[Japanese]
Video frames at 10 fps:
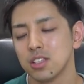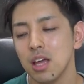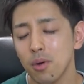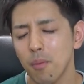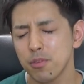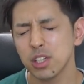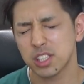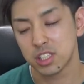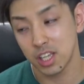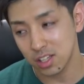でも、う
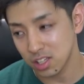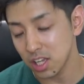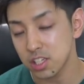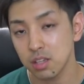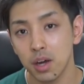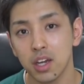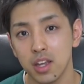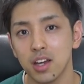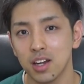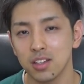わ、絶対次負
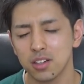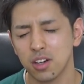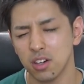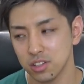けねえからと。